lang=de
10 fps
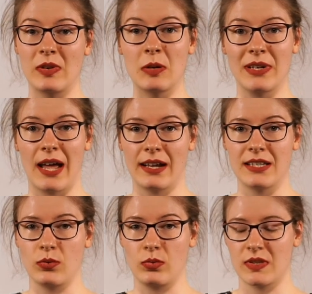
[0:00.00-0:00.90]
wie viele
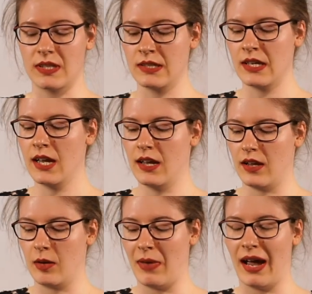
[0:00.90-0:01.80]
Benachrichtigungen sind,
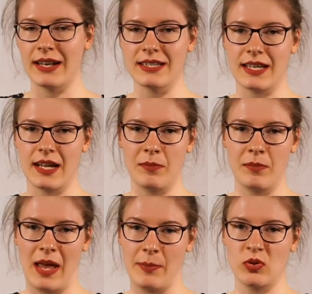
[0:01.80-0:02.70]
ähm, an
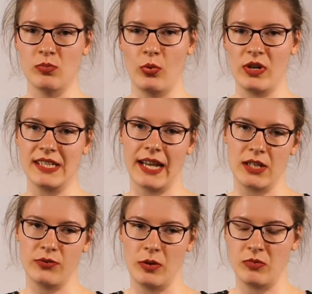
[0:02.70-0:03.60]
dem App-Symbol
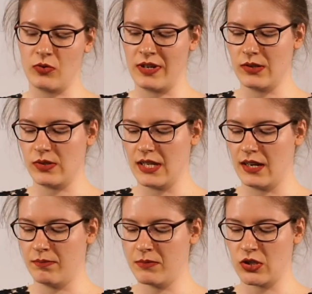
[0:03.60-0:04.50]
direkt auf eurem Screen zu
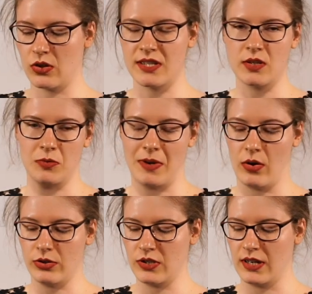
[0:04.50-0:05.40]
sehen. Das könnt ihr zum Beispiel
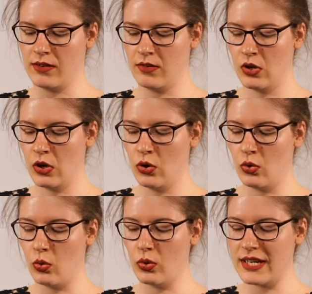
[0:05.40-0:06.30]
ausstellen.
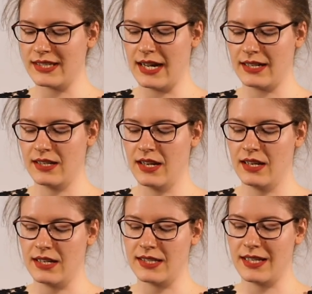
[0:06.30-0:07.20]
Oder ihr sagt,
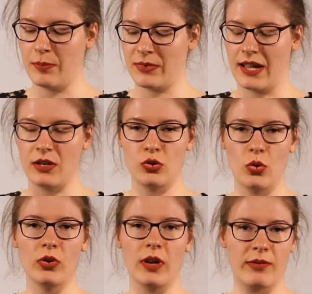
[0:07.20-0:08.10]
dass die App keine
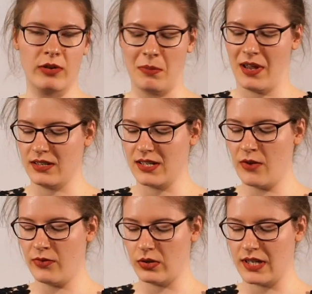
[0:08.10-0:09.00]
Töne einfach machen
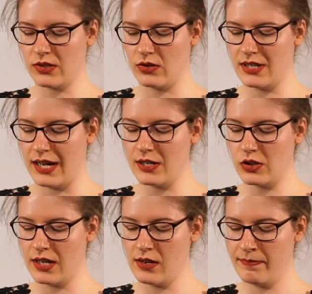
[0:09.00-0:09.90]
darf. Auch das könnt ihr
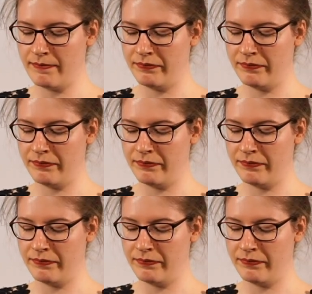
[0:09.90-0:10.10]
einstellen.